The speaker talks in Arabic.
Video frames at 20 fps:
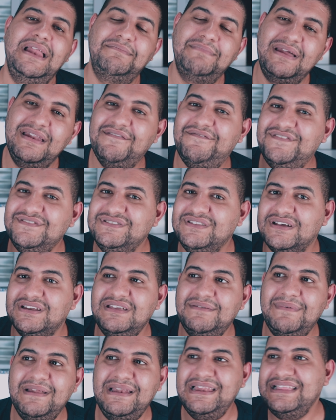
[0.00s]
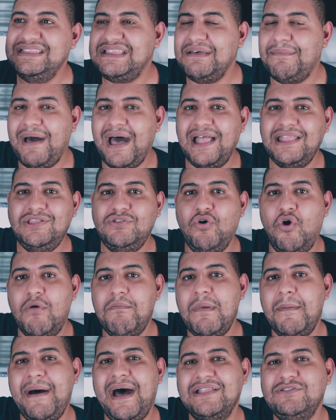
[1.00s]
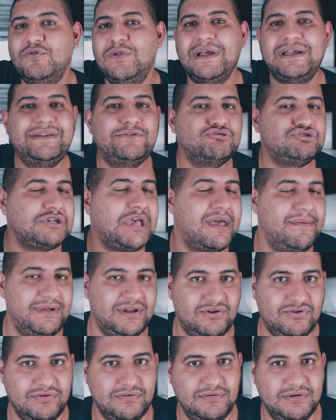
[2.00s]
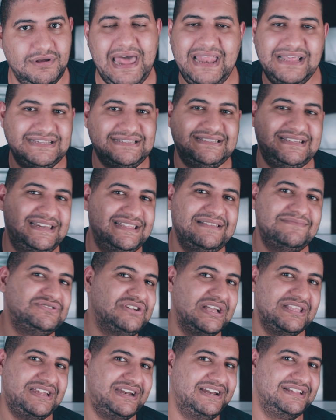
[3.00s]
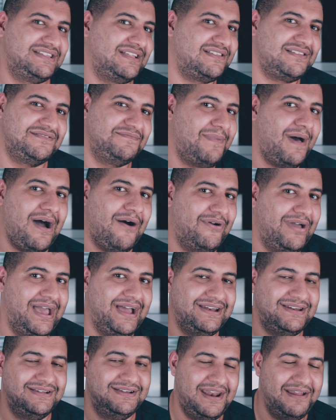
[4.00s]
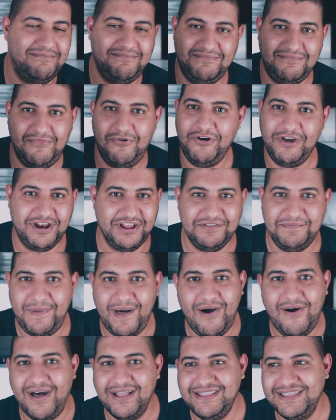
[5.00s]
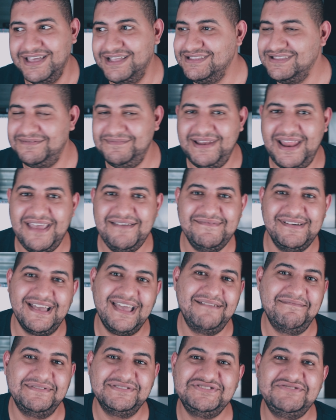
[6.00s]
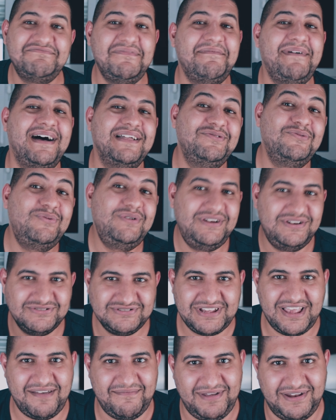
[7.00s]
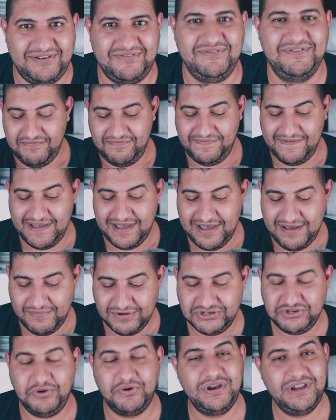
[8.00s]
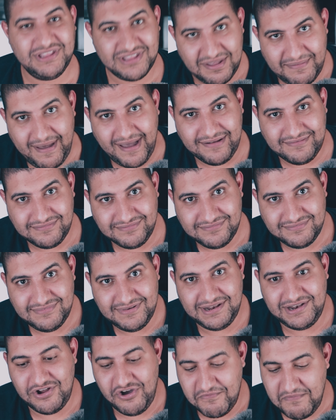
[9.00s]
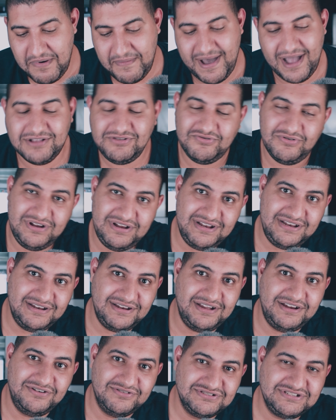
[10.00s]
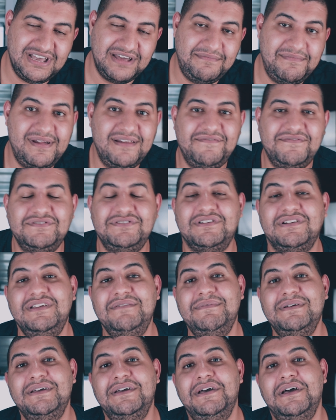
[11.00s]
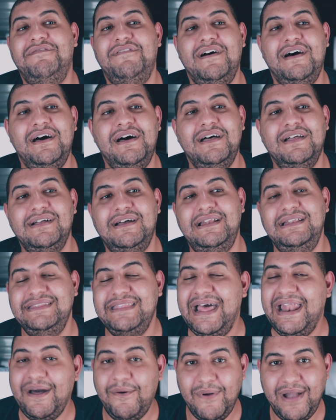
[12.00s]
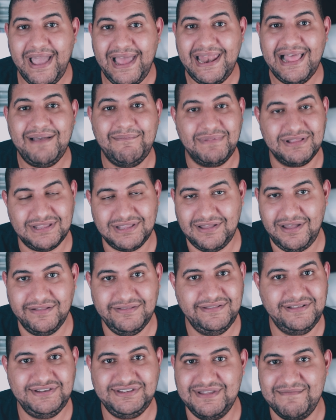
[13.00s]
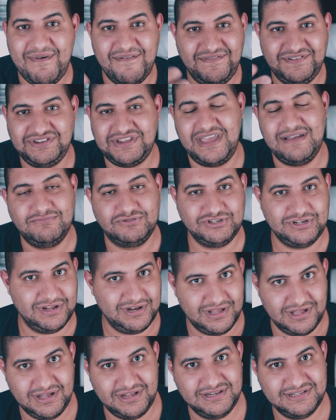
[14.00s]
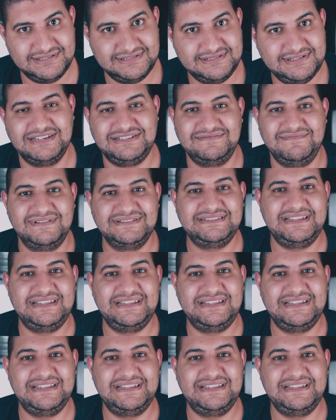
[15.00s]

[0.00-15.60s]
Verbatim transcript: الملف الضريبي اللي انت بعته وهم بعتوا لك نسخه منه على اساس ان انت مش قادر ان انت تطبعه يعني انا ممكن اطبعه عادي جدا من اي مكان بس هم بعتوا لي نسخه منه فمشكورين طبعا ان هم بعتوا لي النسخه الملف الضريبي فده لو جالك ما تتخضش ده ما فيش اي مشكله خالص عشان